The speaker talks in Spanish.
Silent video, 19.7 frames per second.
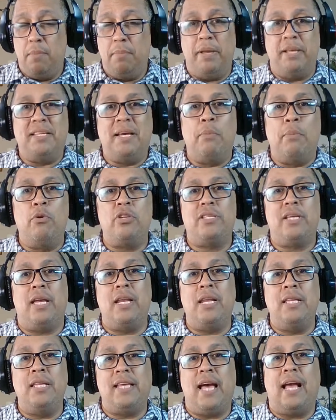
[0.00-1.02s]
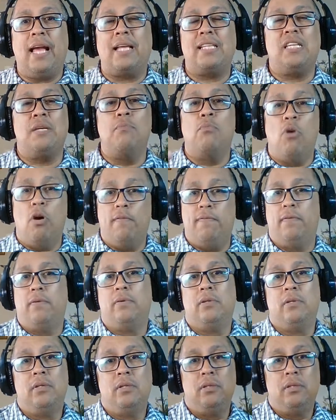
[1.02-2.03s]
pensamos en Isaac Asimov,
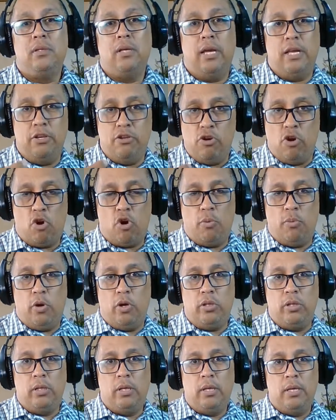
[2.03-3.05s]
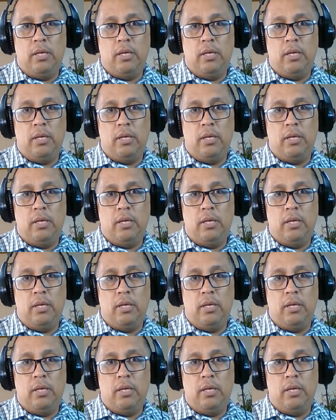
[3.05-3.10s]
en Yo Robot,